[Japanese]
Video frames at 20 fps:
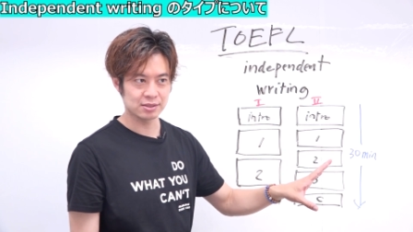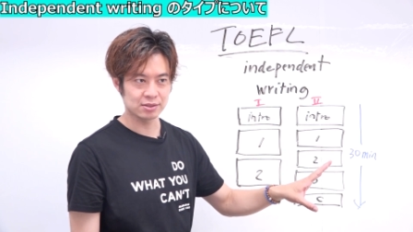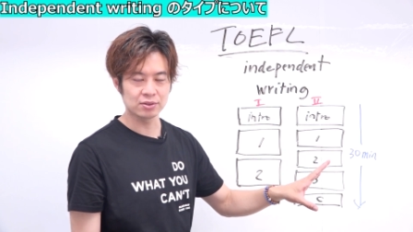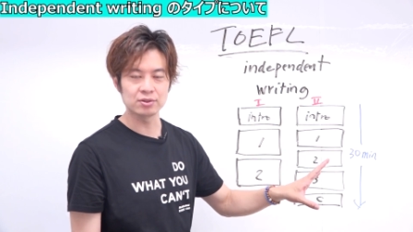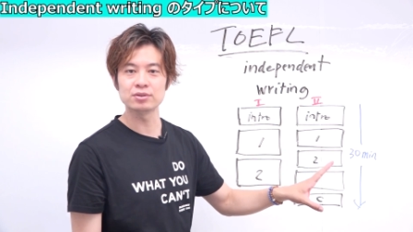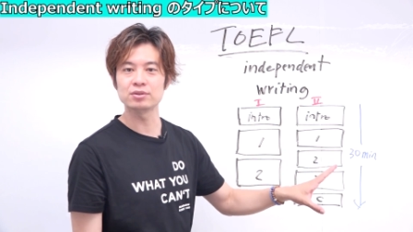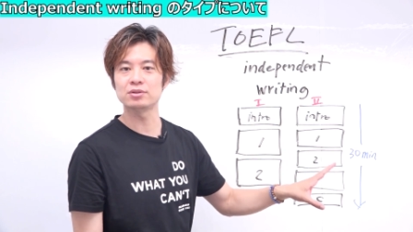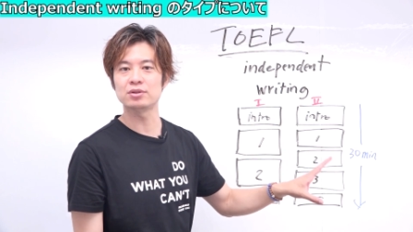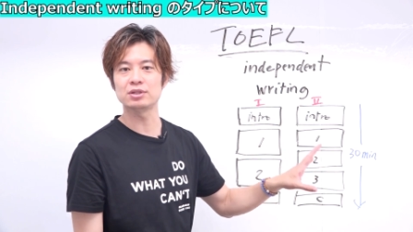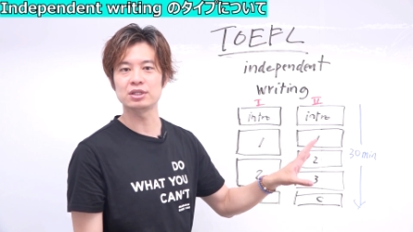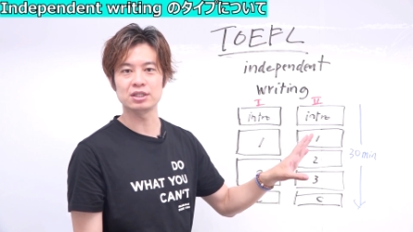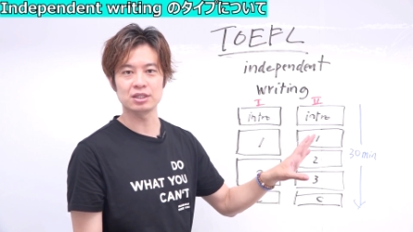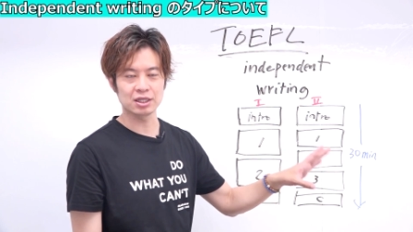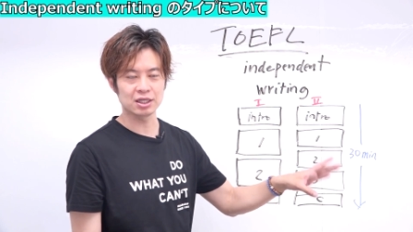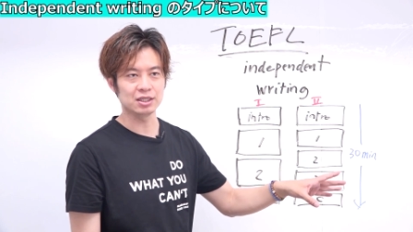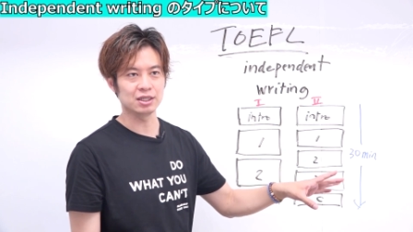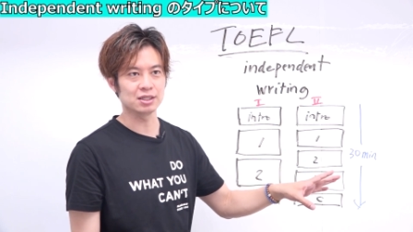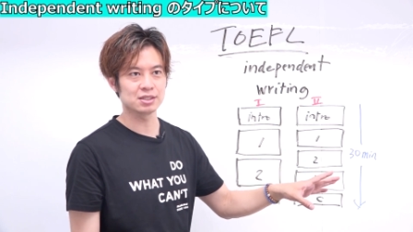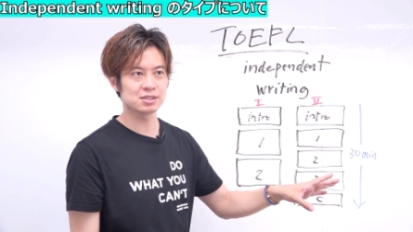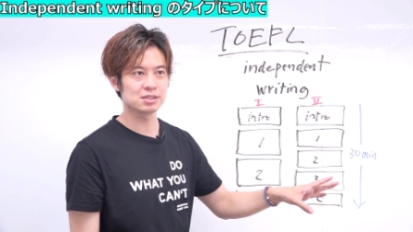本当に
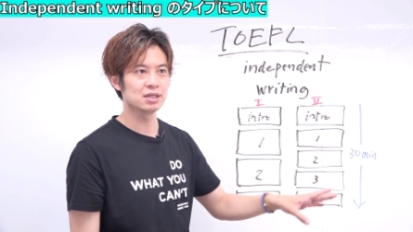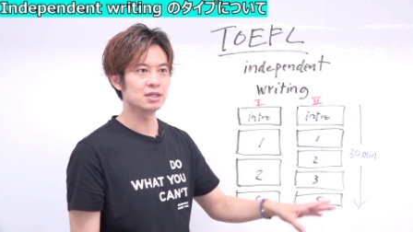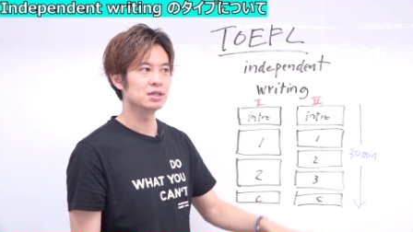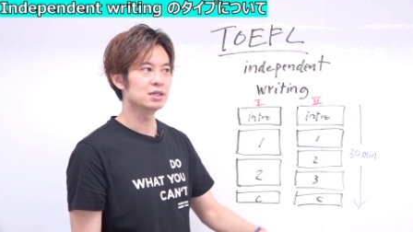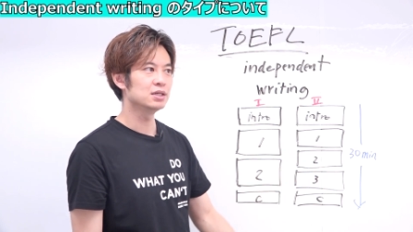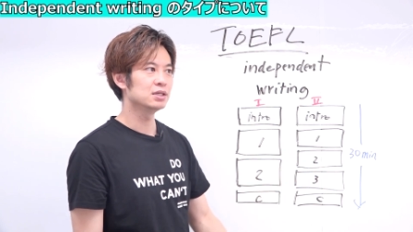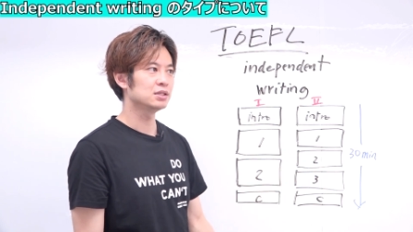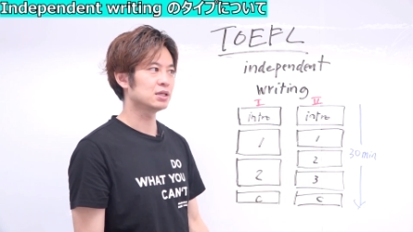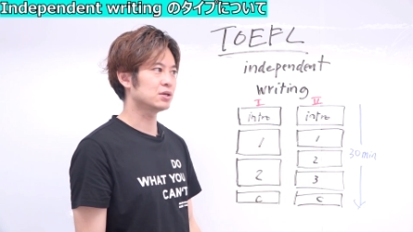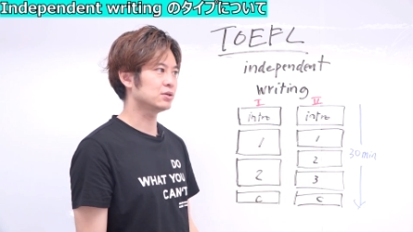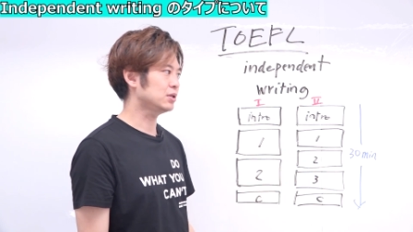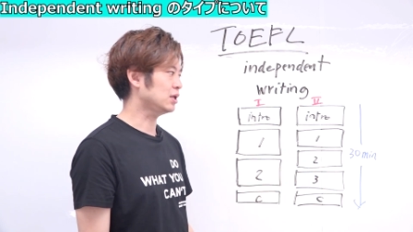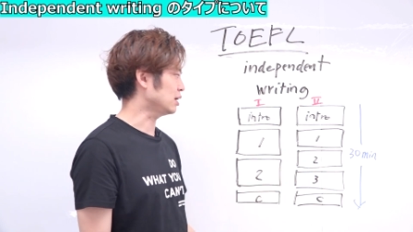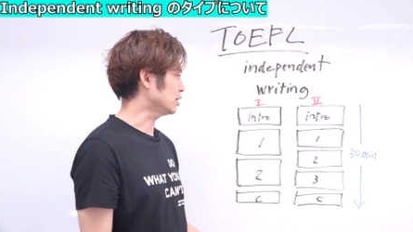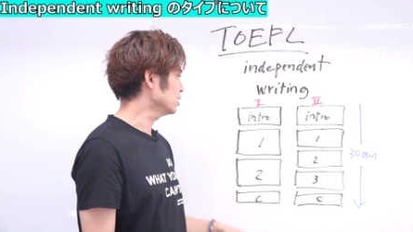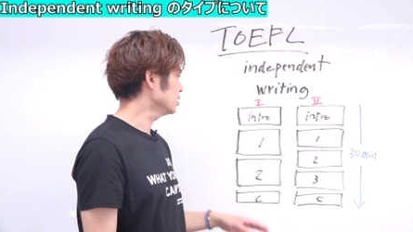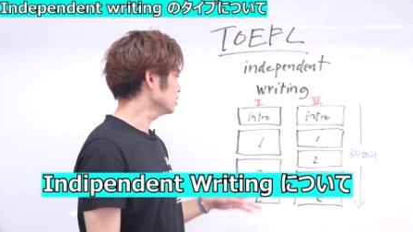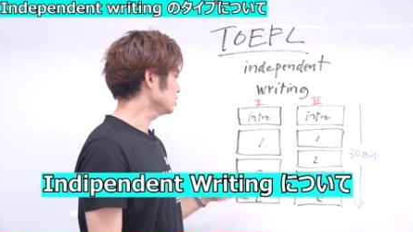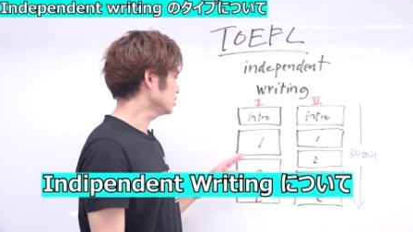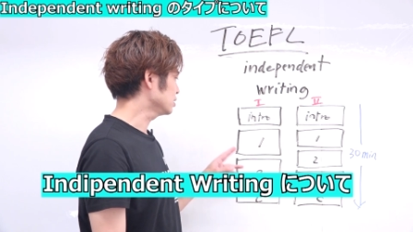ないです。なの
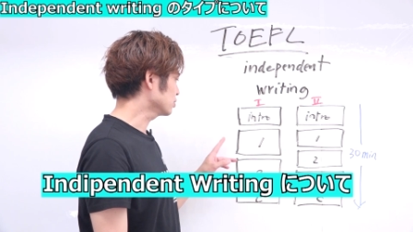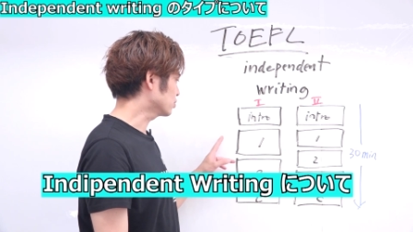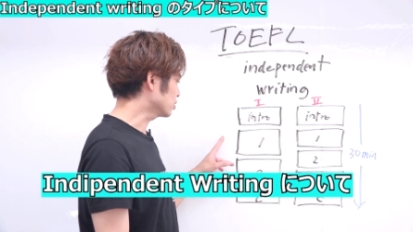で、